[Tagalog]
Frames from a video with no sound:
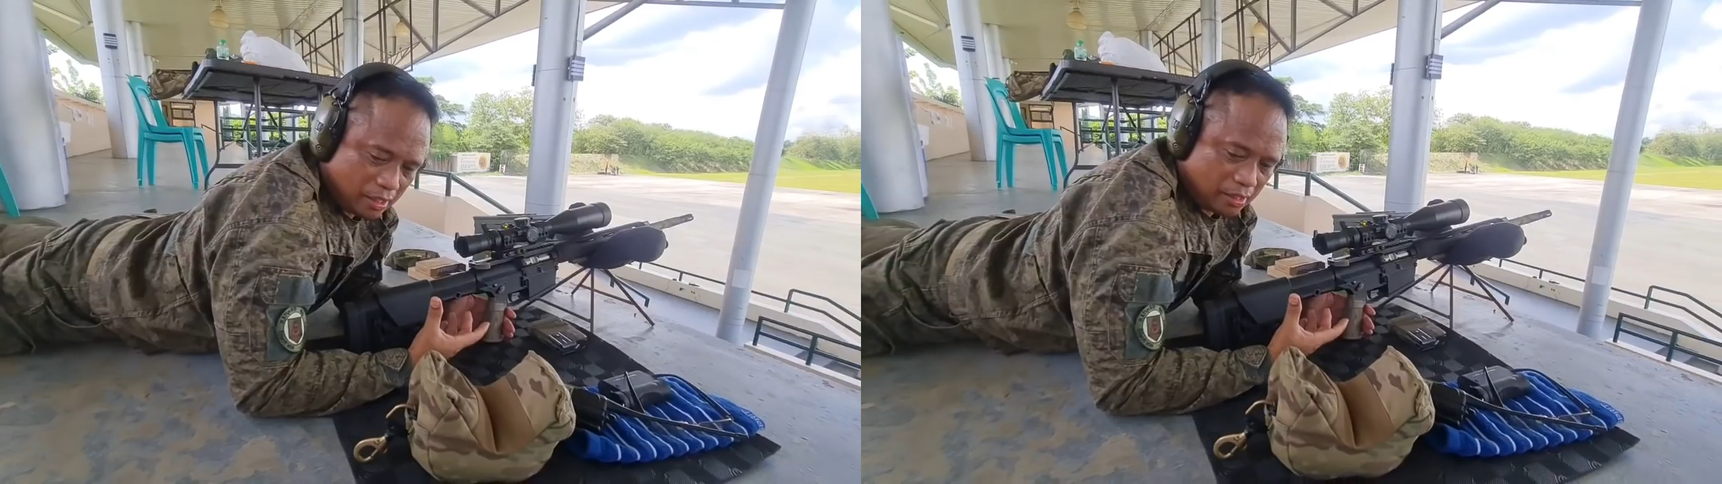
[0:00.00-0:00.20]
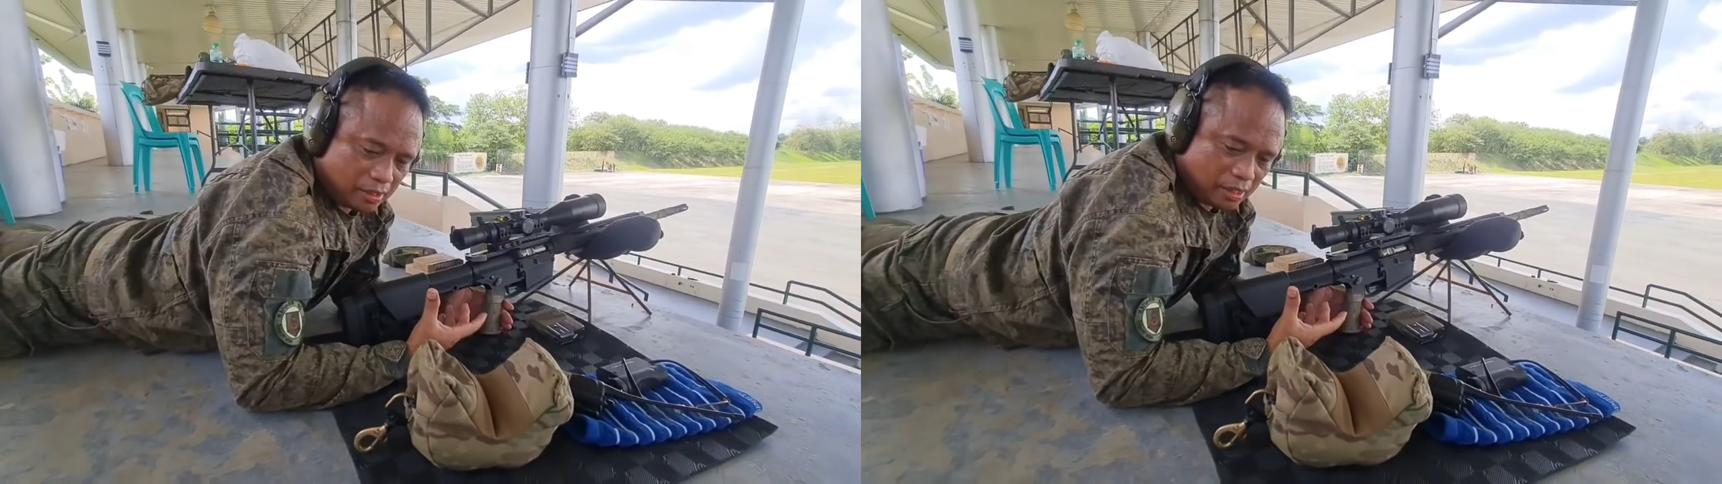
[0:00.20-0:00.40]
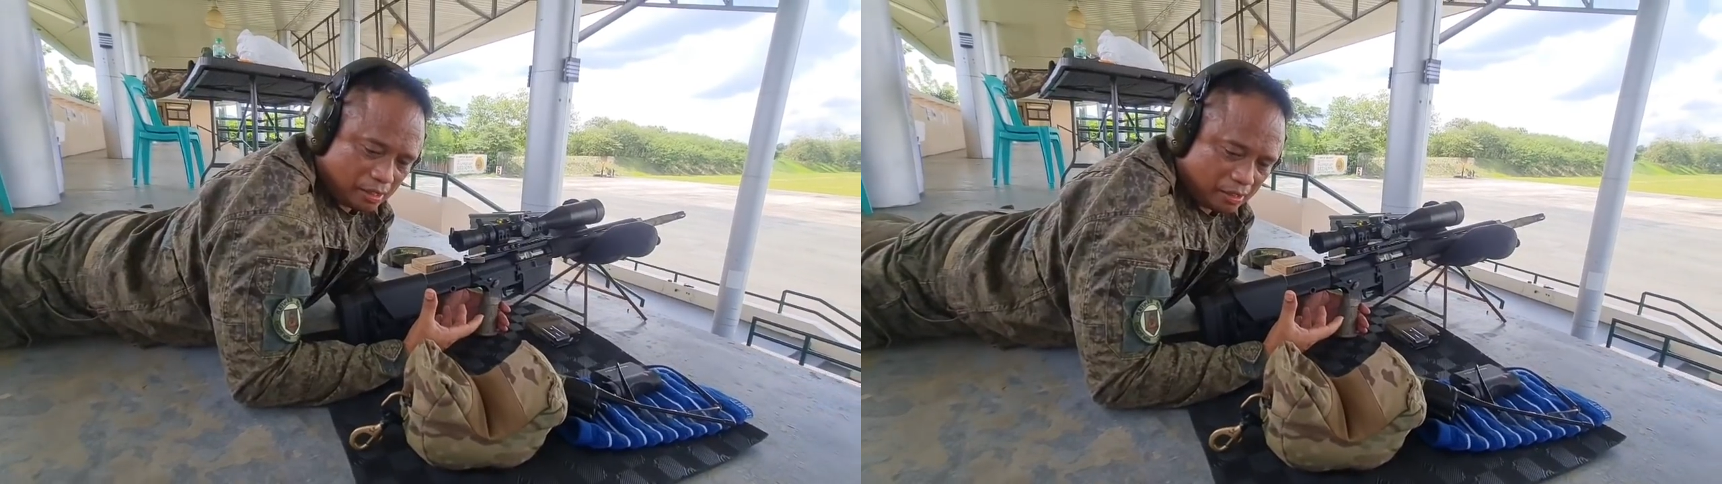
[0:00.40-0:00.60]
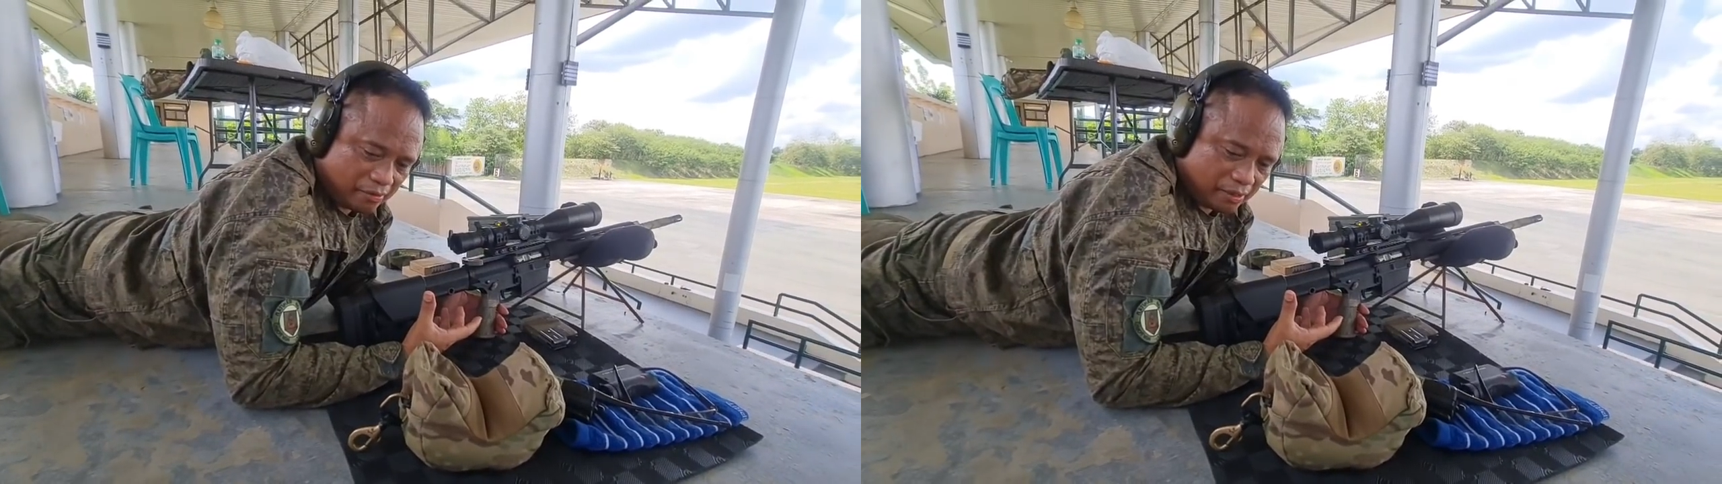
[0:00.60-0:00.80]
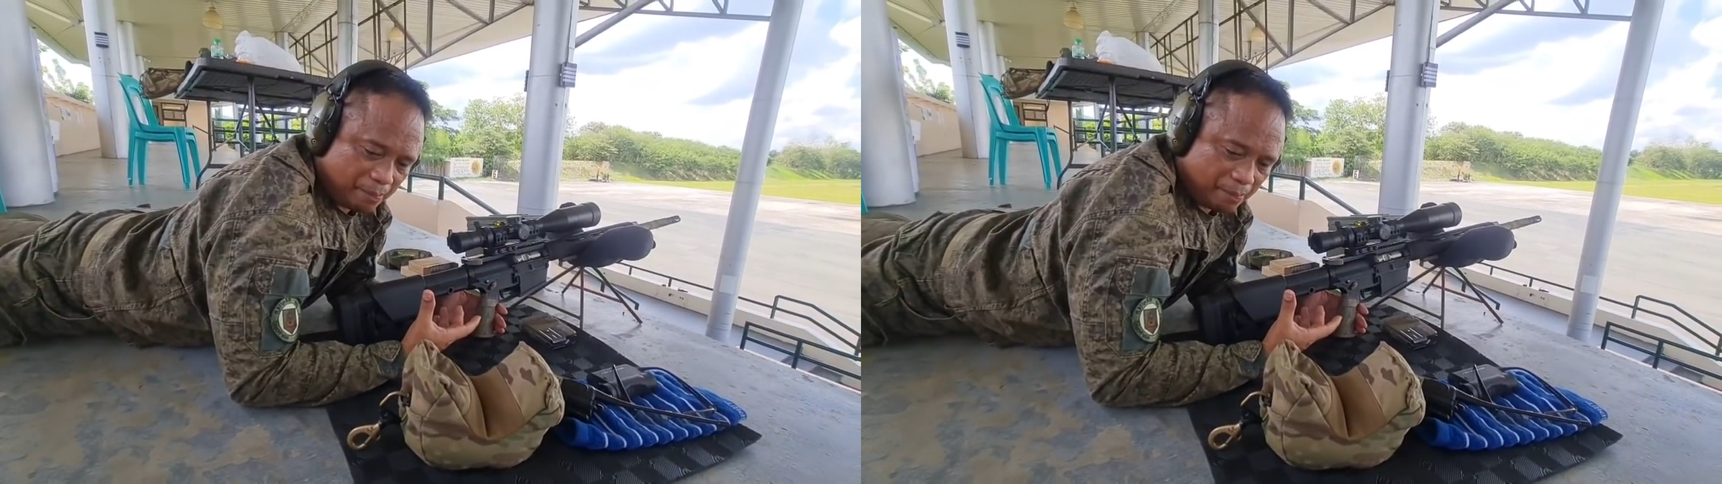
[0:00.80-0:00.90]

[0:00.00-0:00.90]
ang uh,